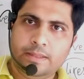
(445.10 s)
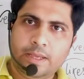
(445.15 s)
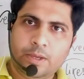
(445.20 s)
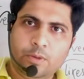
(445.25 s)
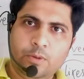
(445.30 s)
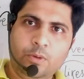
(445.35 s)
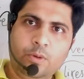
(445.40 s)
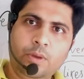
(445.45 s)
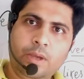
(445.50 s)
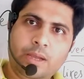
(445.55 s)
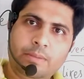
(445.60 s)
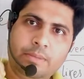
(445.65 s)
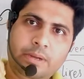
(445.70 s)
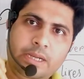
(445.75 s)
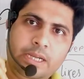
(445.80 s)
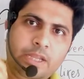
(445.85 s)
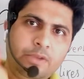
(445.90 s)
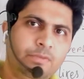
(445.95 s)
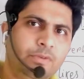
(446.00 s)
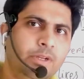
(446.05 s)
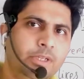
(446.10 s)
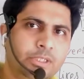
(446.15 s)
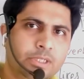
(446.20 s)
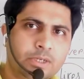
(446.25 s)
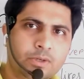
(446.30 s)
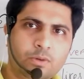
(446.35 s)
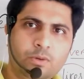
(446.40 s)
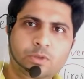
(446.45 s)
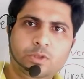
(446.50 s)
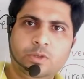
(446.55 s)
দেখো আমরা
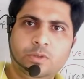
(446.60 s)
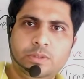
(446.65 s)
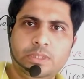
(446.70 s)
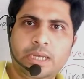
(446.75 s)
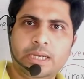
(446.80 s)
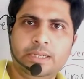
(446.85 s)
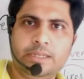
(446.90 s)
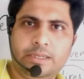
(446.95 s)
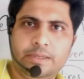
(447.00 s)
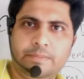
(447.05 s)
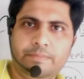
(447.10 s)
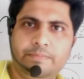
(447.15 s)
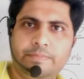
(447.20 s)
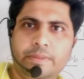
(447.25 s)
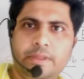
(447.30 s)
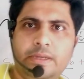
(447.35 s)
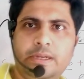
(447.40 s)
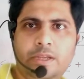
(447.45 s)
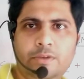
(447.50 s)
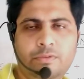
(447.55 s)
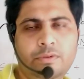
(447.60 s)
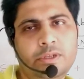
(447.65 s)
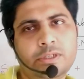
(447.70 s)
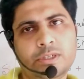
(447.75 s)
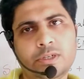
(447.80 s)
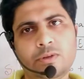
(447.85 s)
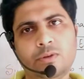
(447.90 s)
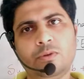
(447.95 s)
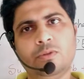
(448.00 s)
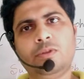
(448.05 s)
ডেফিনেশনগুলো তো জানি
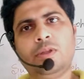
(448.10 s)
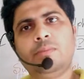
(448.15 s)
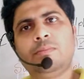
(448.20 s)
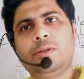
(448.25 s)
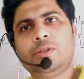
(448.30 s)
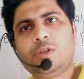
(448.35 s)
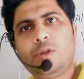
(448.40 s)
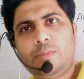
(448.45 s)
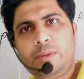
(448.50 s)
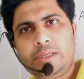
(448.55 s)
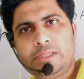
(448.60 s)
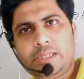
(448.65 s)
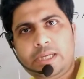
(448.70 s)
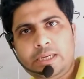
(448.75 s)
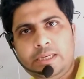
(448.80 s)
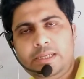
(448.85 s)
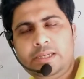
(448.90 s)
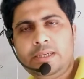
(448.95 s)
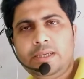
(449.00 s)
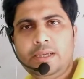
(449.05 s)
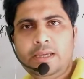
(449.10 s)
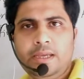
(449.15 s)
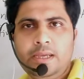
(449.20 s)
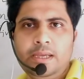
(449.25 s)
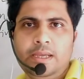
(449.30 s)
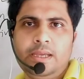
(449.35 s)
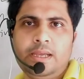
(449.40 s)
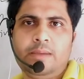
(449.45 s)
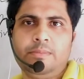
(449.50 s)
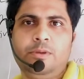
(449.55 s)
ডেফিনেশনগুলো তো আমরা সবাই জানি
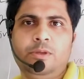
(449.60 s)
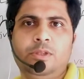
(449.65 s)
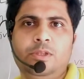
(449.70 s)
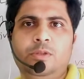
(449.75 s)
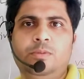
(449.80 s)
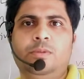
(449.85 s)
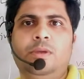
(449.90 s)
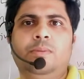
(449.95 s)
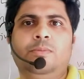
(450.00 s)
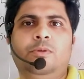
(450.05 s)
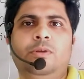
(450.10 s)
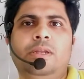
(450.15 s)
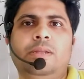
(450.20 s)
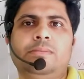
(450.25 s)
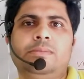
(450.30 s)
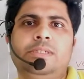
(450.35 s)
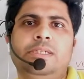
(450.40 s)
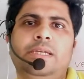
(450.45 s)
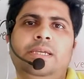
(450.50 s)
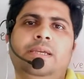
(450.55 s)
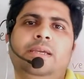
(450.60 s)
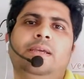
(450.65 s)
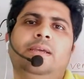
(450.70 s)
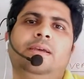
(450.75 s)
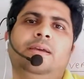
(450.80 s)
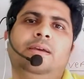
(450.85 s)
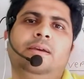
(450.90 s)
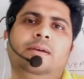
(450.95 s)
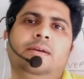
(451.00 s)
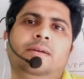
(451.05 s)
আমি হয়তো তোমায় বললাম যে
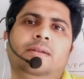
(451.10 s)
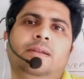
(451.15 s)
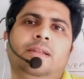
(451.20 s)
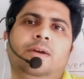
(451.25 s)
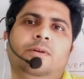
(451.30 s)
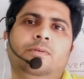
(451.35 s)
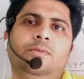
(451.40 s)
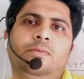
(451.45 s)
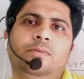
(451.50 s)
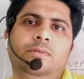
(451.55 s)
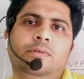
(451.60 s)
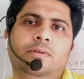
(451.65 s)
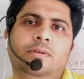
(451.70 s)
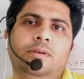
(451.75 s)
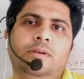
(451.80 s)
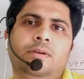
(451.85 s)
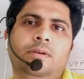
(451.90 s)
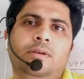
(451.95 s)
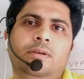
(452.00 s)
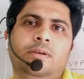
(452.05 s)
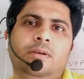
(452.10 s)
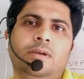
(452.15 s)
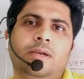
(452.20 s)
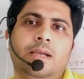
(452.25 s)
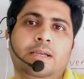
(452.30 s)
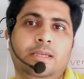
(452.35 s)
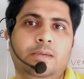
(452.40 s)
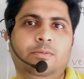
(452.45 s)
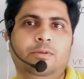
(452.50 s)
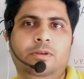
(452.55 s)
নাউন
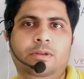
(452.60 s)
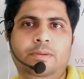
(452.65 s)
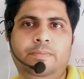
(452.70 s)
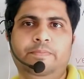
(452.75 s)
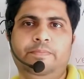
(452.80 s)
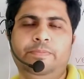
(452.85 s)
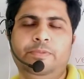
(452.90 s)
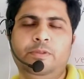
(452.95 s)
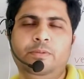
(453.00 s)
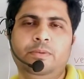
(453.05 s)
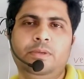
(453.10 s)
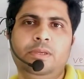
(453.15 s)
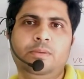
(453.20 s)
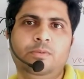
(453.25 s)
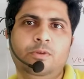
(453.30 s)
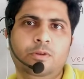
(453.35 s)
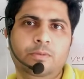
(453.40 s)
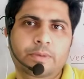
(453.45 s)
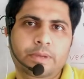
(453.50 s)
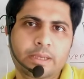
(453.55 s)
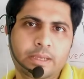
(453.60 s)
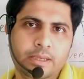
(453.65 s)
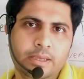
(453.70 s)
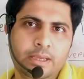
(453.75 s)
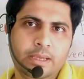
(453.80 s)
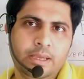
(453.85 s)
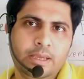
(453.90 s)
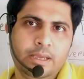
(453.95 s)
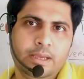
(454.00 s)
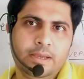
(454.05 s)
কাকে বলে তুমি কি বলবে
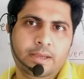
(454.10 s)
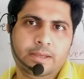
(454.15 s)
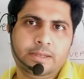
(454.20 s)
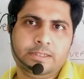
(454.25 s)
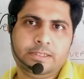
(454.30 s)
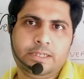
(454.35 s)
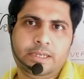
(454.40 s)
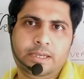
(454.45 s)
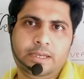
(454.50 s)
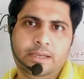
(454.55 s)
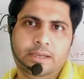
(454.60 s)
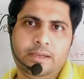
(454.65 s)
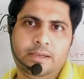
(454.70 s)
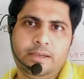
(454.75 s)
যে